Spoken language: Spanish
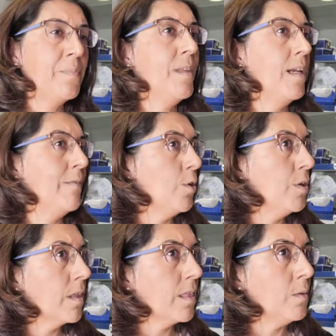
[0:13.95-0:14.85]
de la
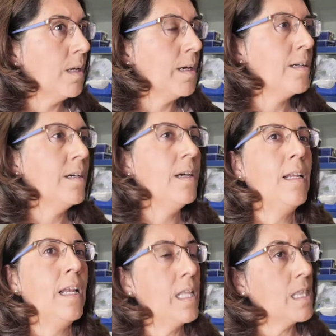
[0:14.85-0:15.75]
biología celular,
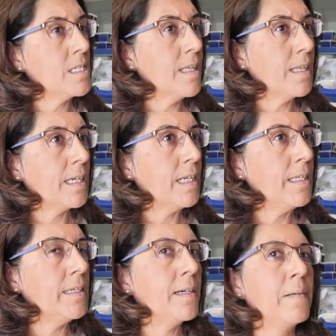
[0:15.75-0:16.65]
las necesidades
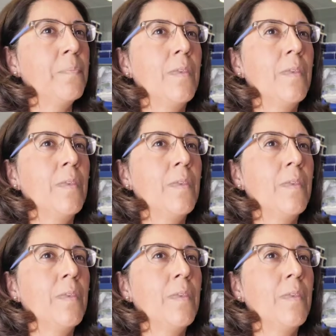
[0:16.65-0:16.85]
clínicas